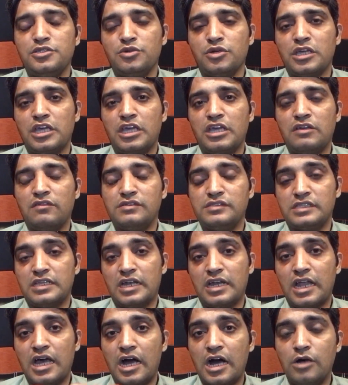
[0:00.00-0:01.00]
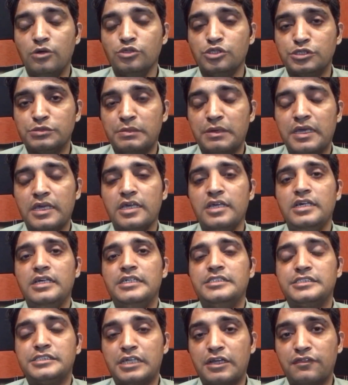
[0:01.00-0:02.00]
जो कि वजी अला हाउस में
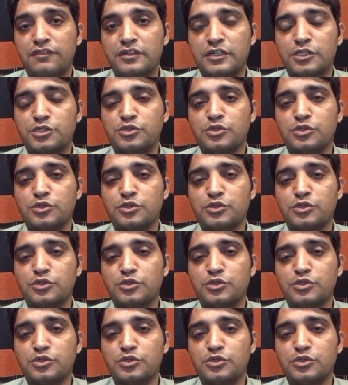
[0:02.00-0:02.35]
सर्व कर